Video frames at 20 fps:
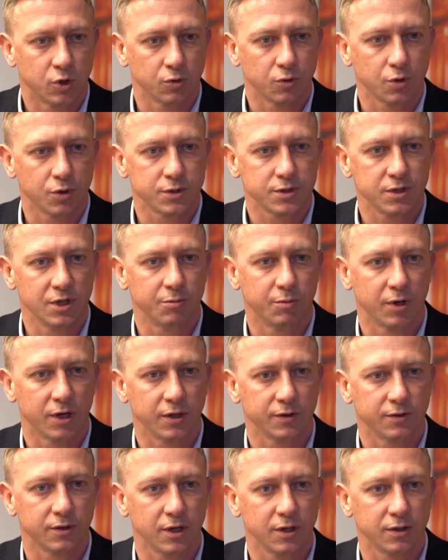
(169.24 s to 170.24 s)
to to jest
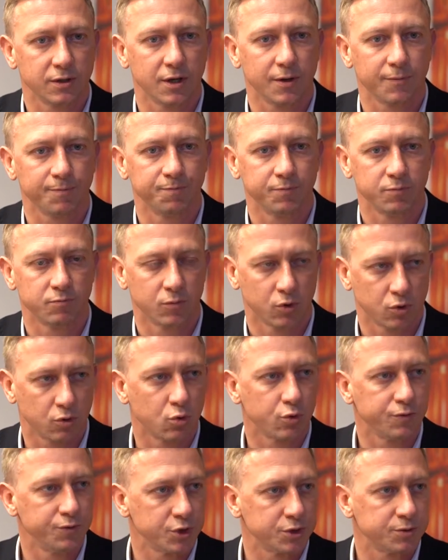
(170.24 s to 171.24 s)
niebagatelna, bo
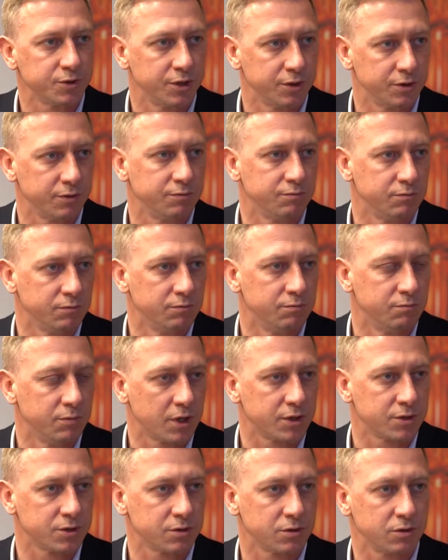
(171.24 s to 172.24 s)
to również y,
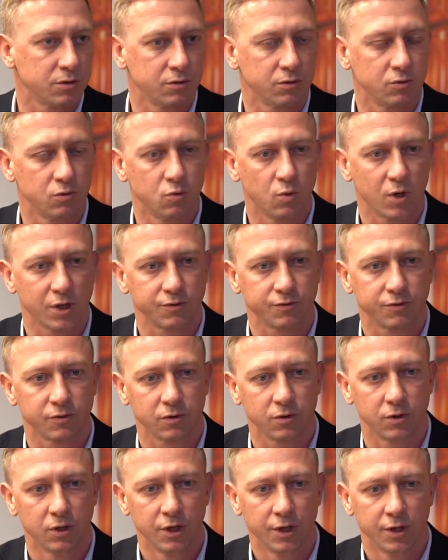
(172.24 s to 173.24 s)
bardzo
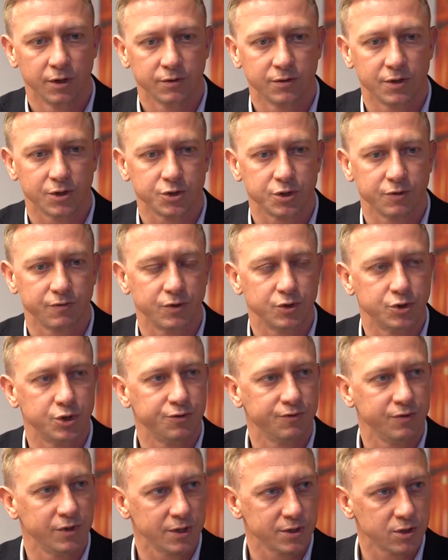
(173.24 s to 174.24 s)
łatwo da się
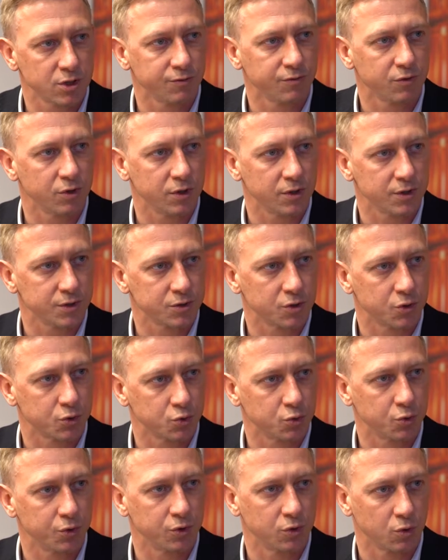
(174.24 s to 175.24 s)
wyliczyć finansowo, ile nas
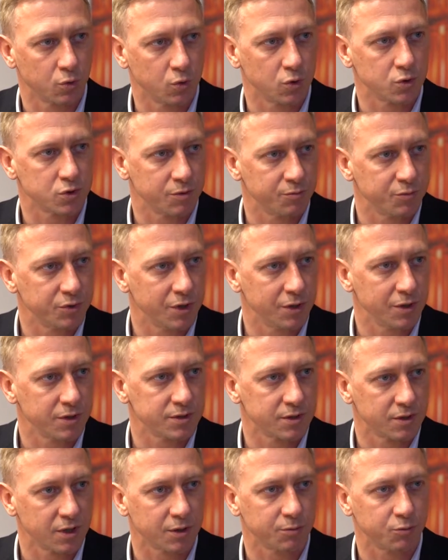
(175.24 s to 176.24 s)
kosztuje to udostępnienie
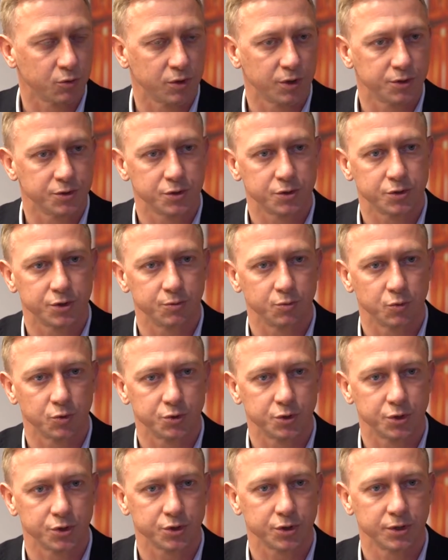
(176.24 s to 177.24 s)
za darmo dla dzieci i
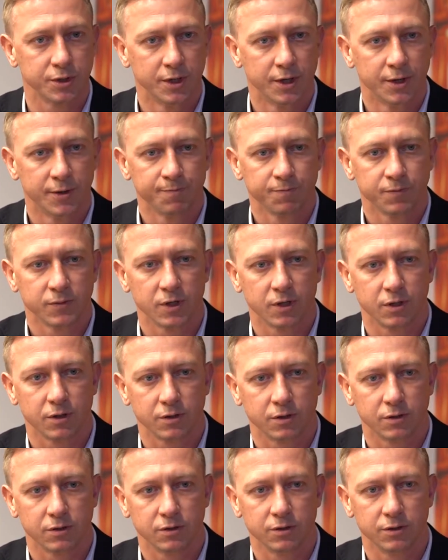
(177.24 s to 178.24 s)
młodzieży,
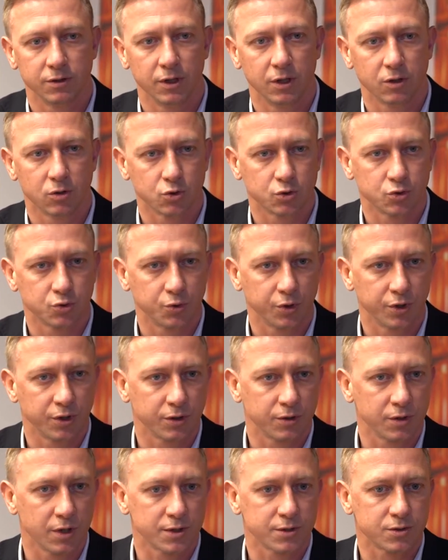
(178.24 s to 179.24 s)
e, ile
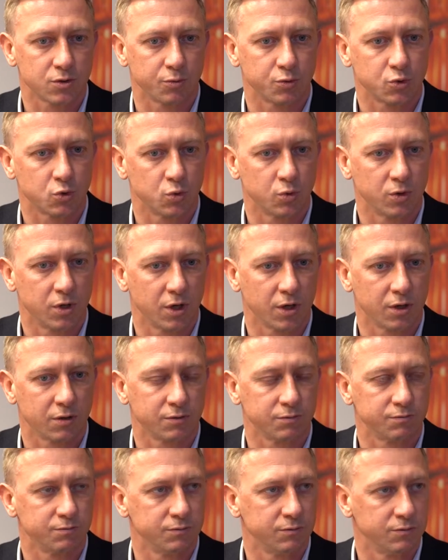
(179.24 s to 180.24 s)
kosztuje nas
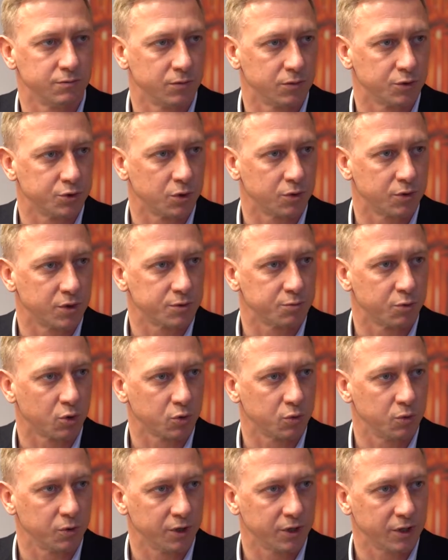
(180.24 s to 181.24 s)
obsługa mm, ośrodka
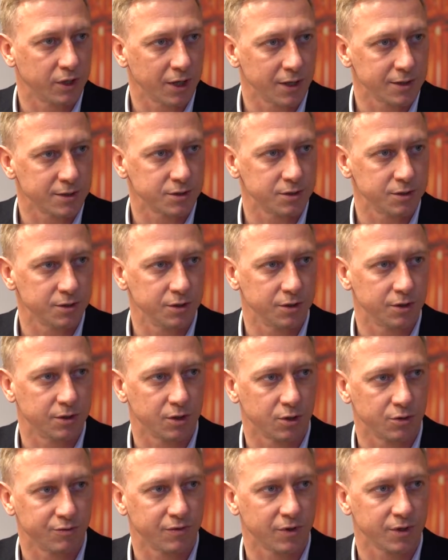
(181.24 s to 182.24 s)
sportu i rekreacji i
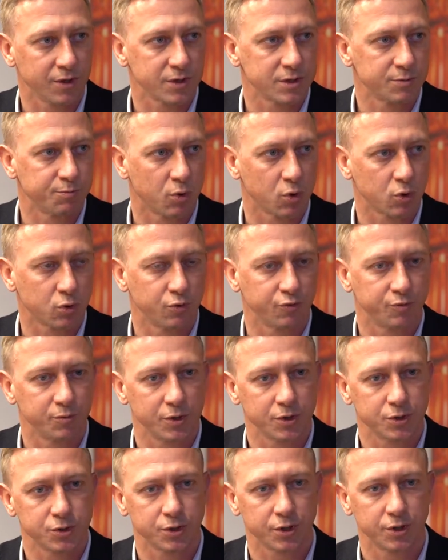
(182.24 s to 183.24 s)
kreowania sportu w
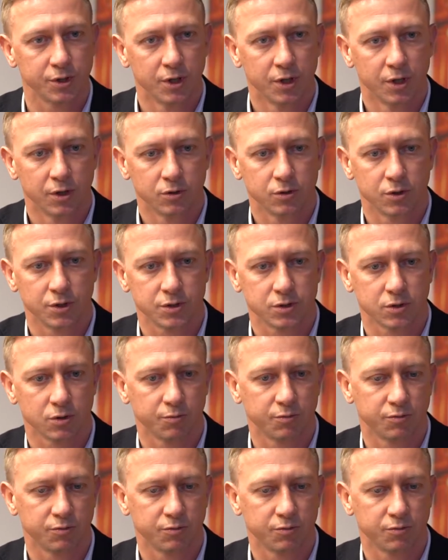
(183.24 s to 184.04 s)
mieście. Jest to